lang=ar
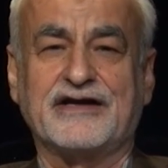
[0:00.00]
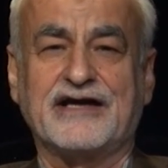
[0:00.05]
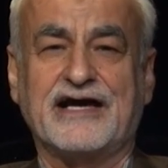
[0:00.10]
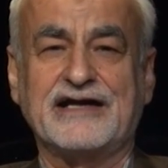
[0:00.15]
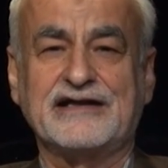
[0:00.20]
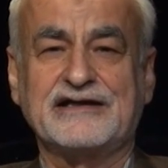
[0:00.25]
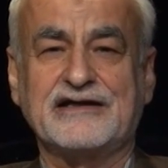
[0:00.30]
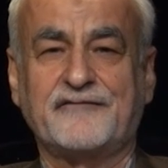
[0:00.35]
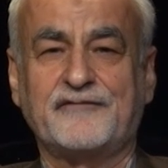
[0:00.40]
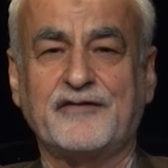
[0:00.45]

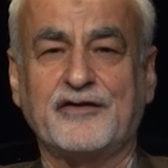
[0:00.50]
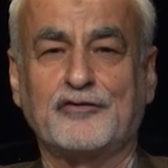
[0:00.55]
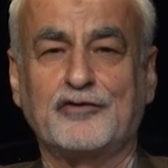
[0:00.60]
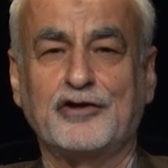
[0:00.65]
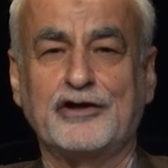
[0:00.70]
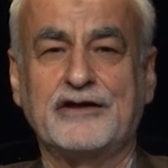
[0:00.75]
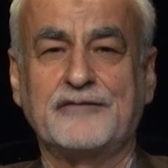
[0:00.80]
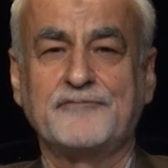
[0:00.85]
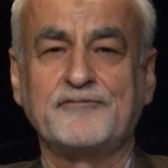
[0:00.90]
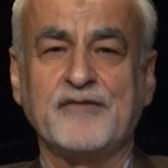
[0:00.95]
حتى في
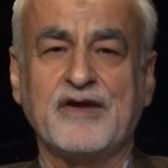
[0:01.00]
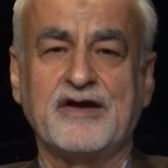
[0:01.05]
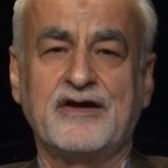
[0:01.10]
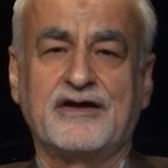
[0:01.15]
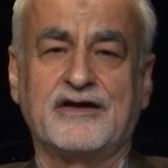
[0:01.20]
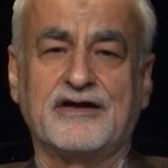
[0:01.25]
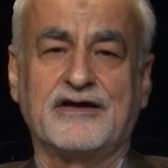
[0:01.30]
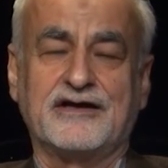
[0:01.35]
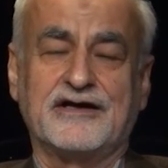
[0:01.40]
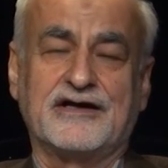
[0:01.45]
كل
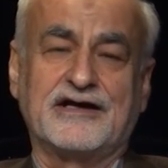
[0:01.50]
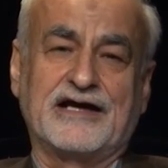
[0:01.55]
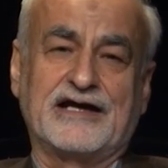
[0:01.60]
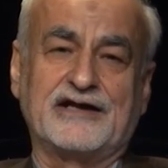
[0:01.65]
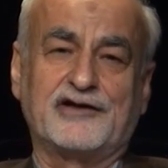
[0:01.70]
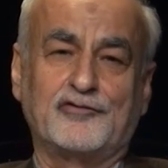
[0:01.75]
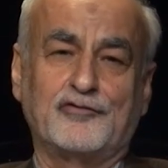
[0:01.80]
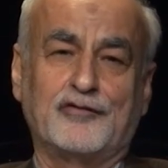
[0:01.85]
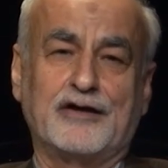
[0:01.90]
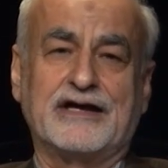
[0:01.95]

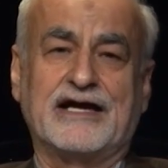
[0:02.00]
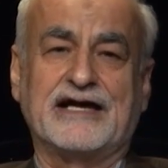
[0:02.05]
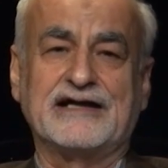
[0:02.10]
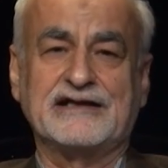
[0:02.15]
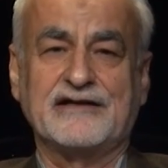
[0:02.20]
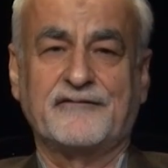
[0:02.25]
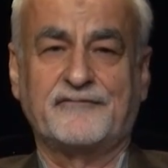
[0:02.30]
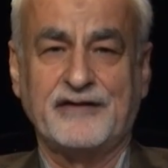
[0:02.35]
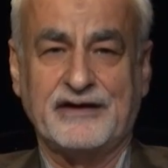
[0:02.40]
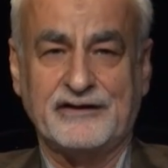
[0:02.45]
الدول
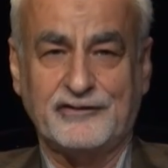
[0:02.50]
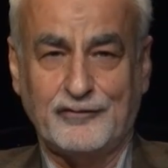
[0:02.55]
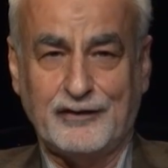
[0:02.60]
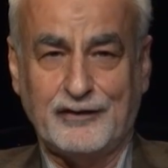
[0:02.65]
حتى في الدول